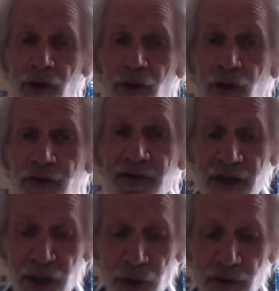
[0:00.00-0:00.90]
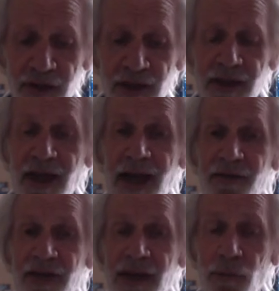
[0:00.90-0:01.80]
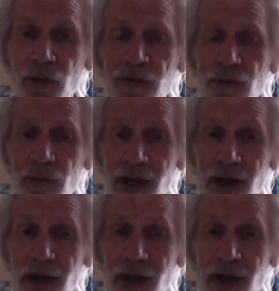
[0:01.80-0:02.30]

que s'il est chanté avec émotion.